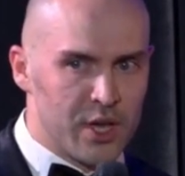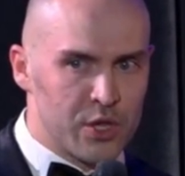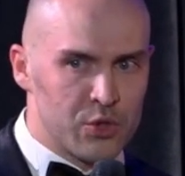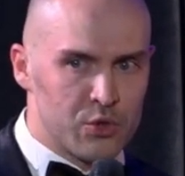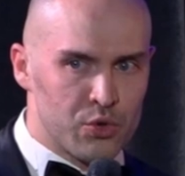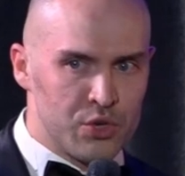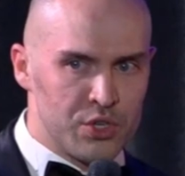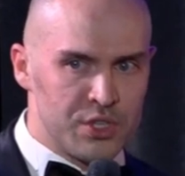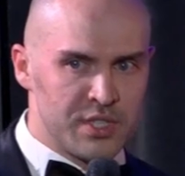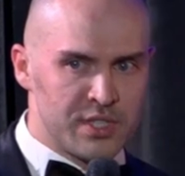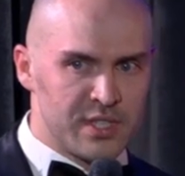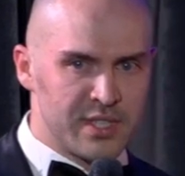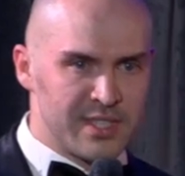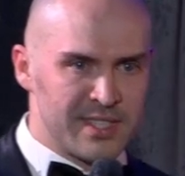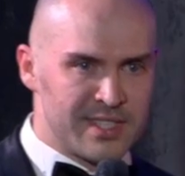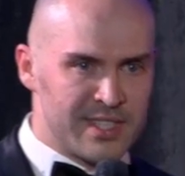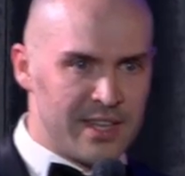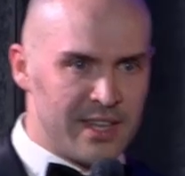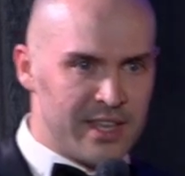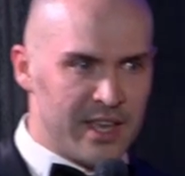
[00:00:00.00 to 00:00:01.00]
То есть
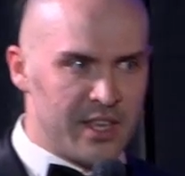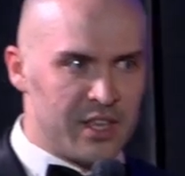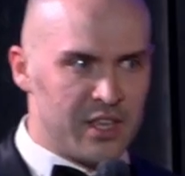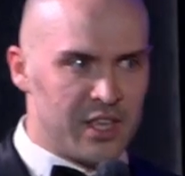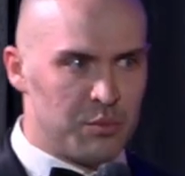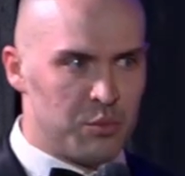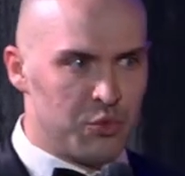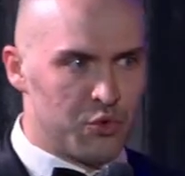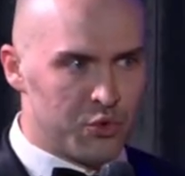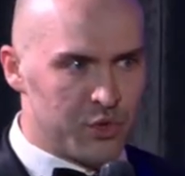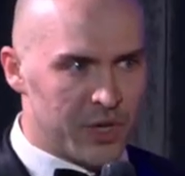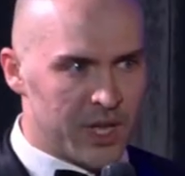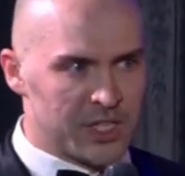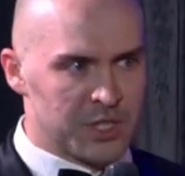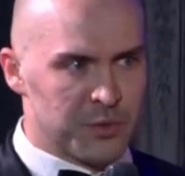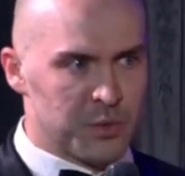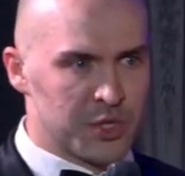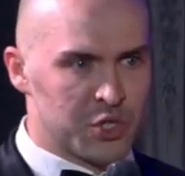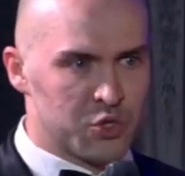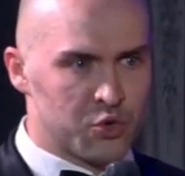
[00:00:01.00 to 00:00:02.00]
деление
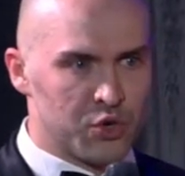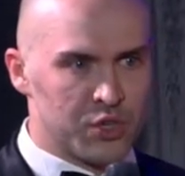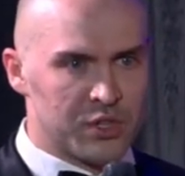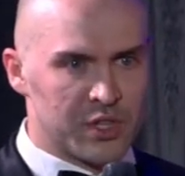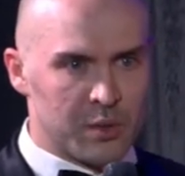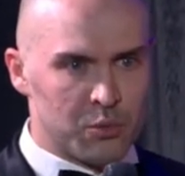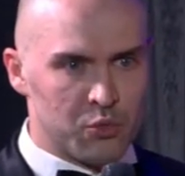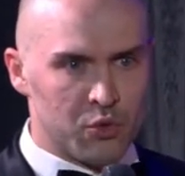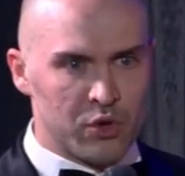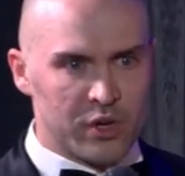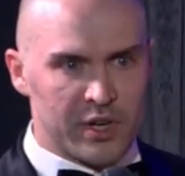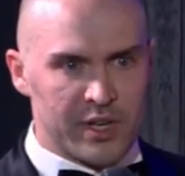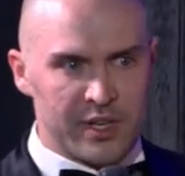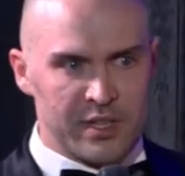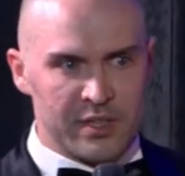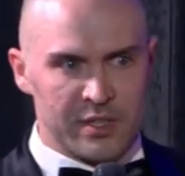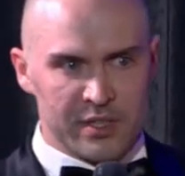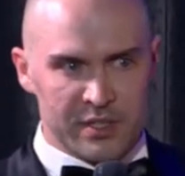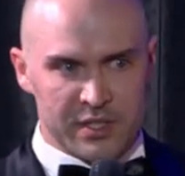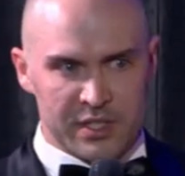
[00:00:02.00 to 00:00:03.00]
миоядер происходит намного
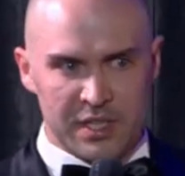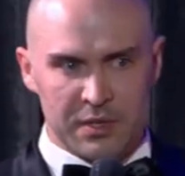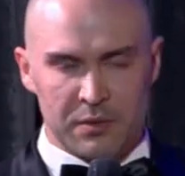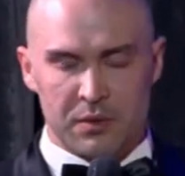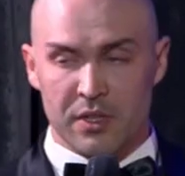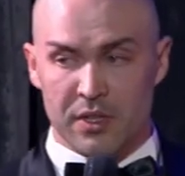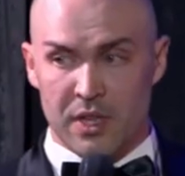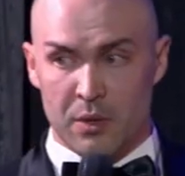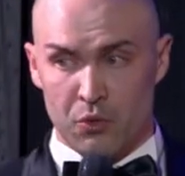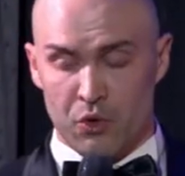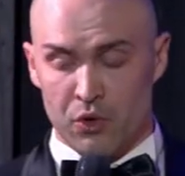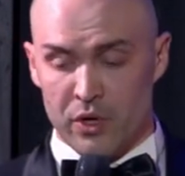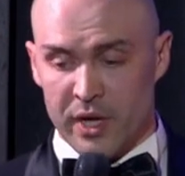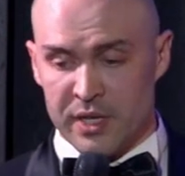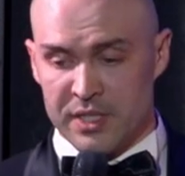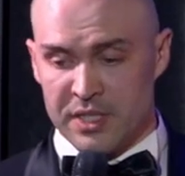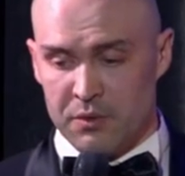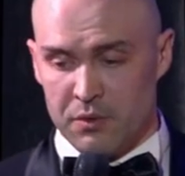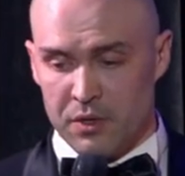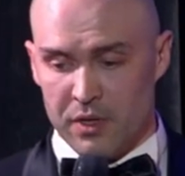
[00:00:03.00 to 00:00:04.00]
интенсивнее, намного
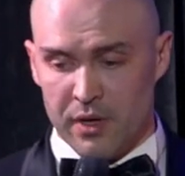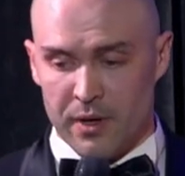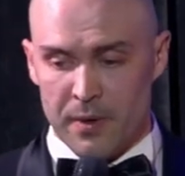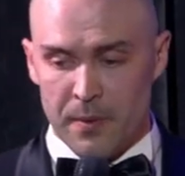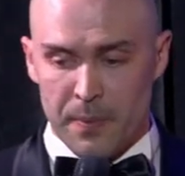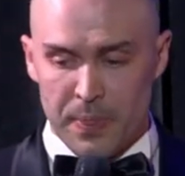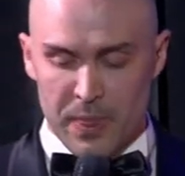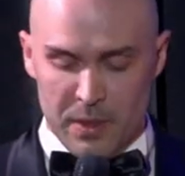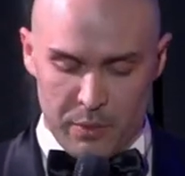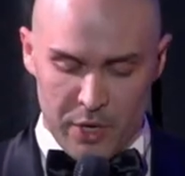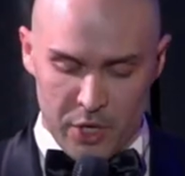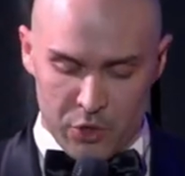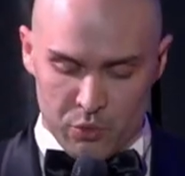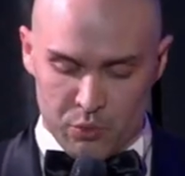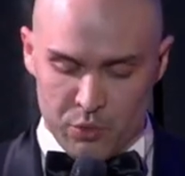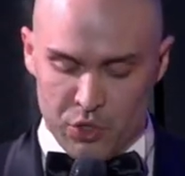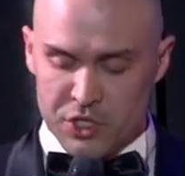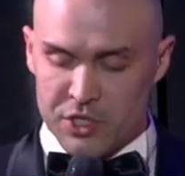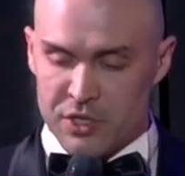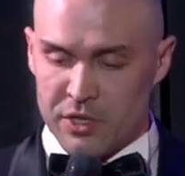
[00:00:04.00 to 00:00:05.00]
активнее. Поэтому
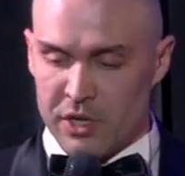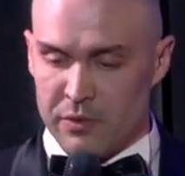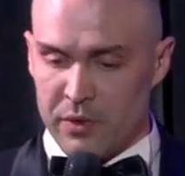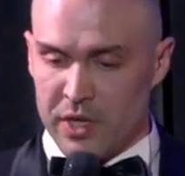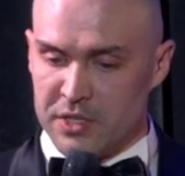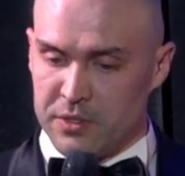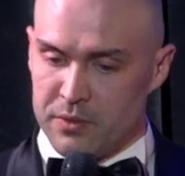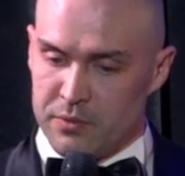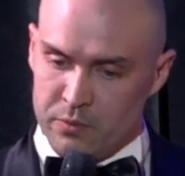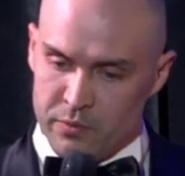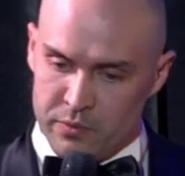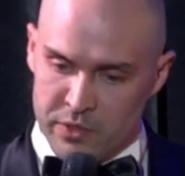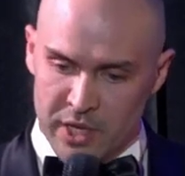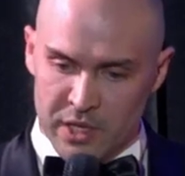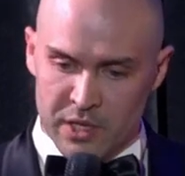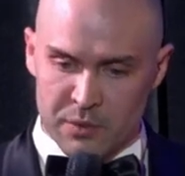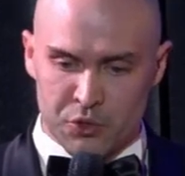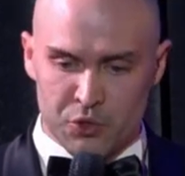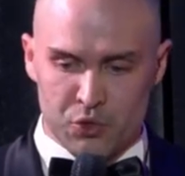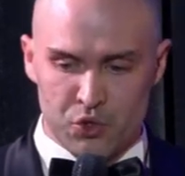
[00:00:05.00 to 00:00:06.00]
мышцы нагревать в
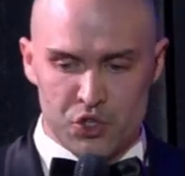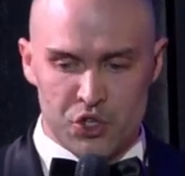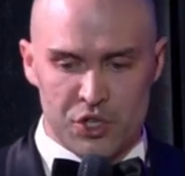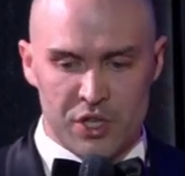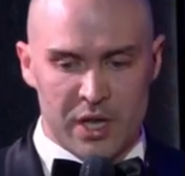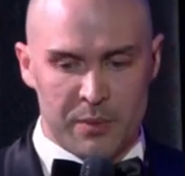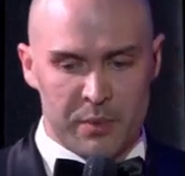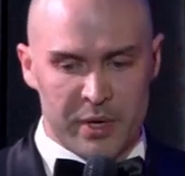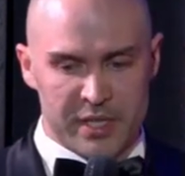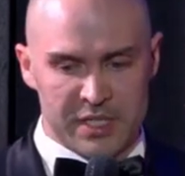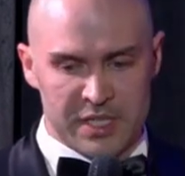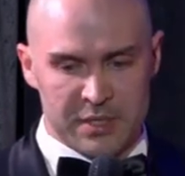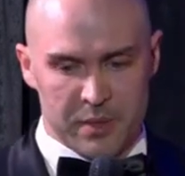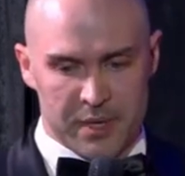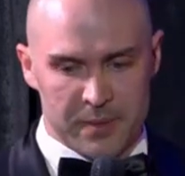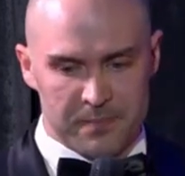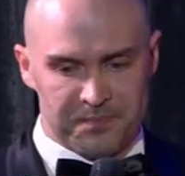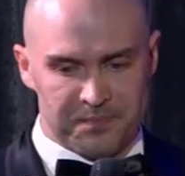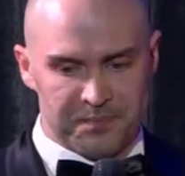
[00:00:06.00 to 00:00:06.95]
данном случае необходимо.